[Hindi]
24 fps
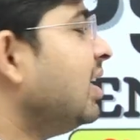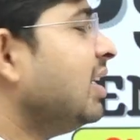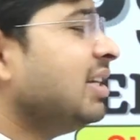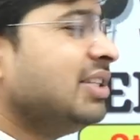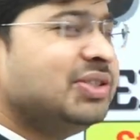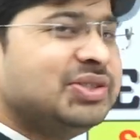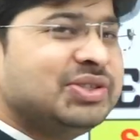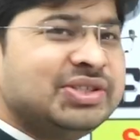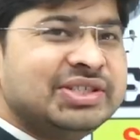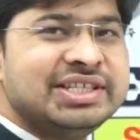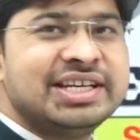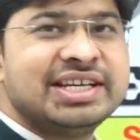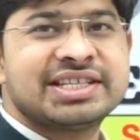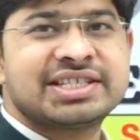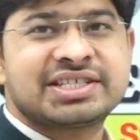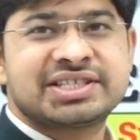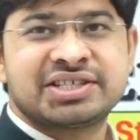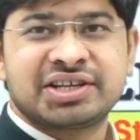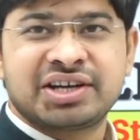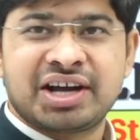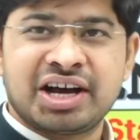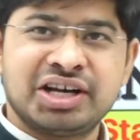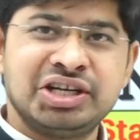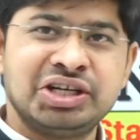जीएस
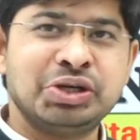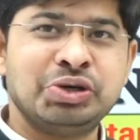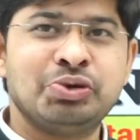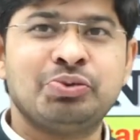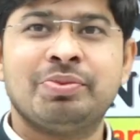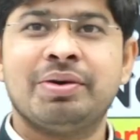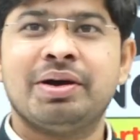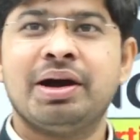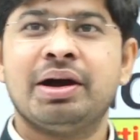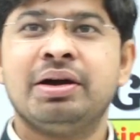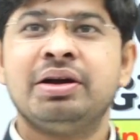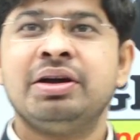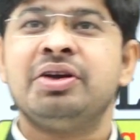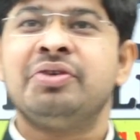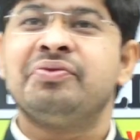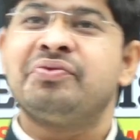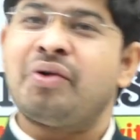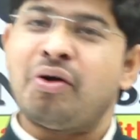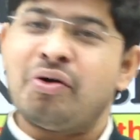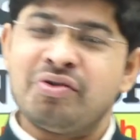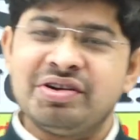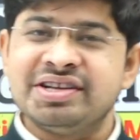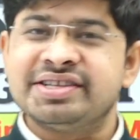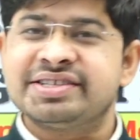का न्यू
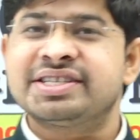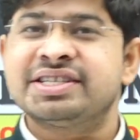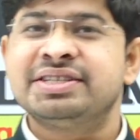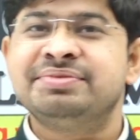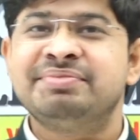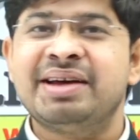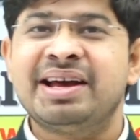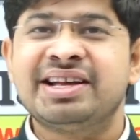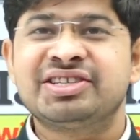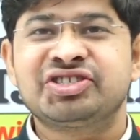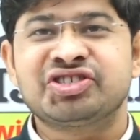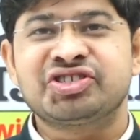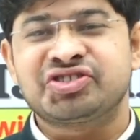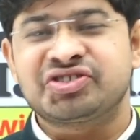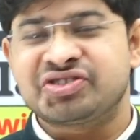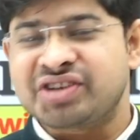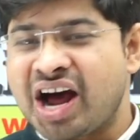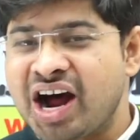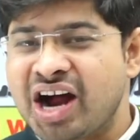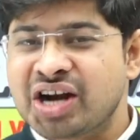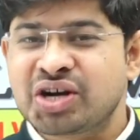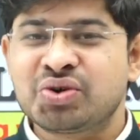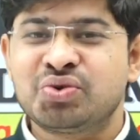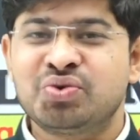फाउंडेशन बैच स्टार्ट